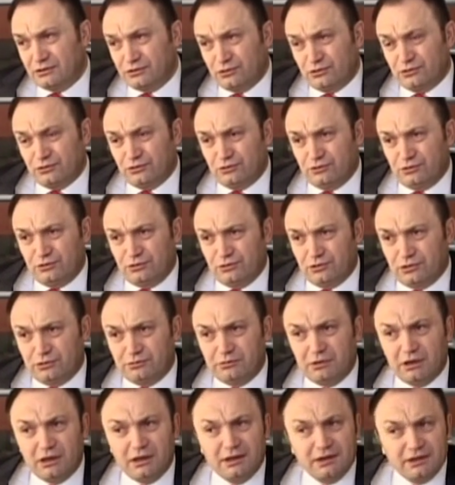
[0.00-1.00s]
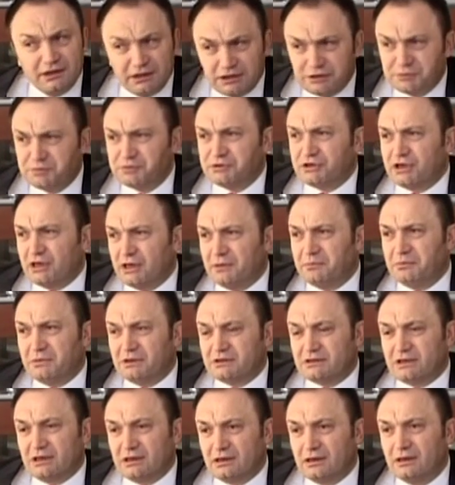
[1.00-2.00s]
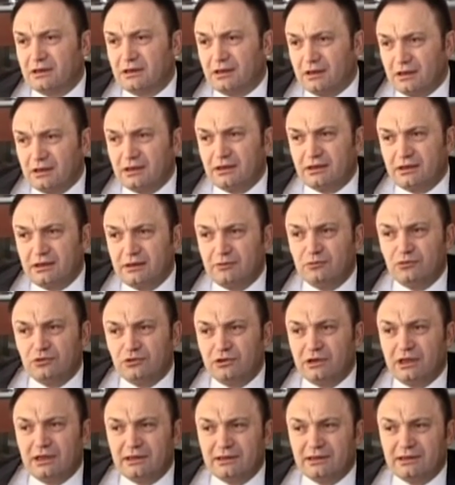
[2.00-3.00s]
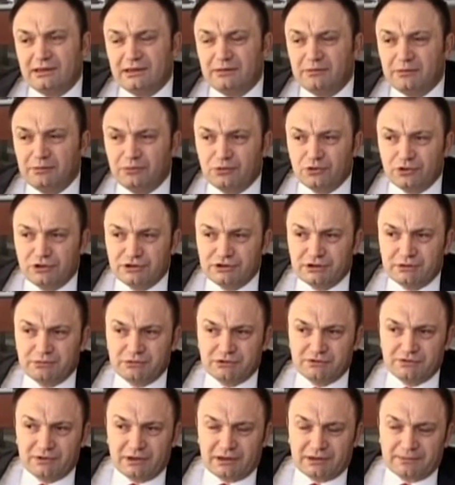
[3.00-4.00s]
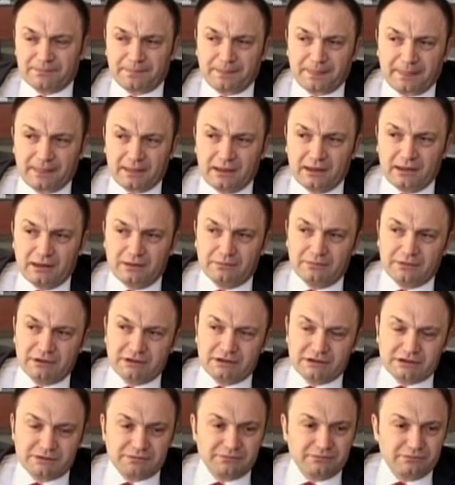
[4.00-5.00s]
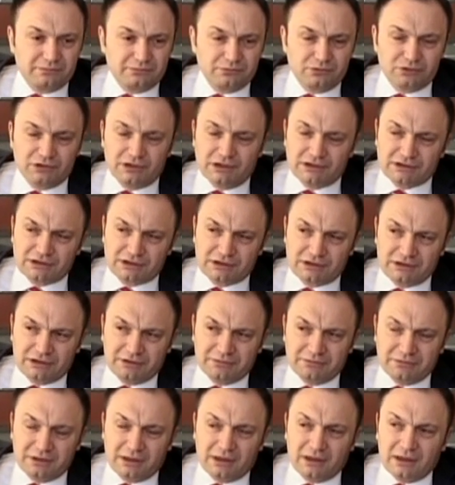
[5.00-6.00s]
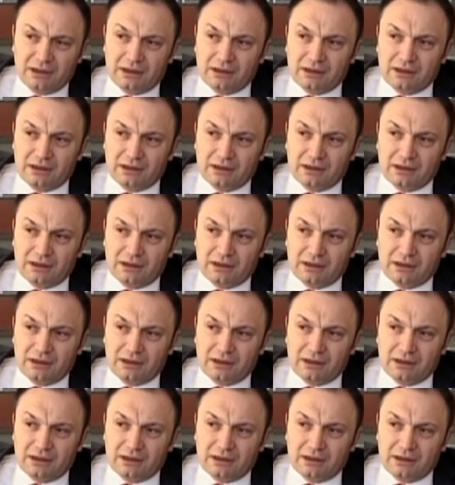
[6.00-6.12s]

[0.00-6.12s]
Çok üzülüyorum. Hiçbir şey yapmasak ki bununla ilgili de bir projemiz var. Ee, bir kısmı burada açıklayayım.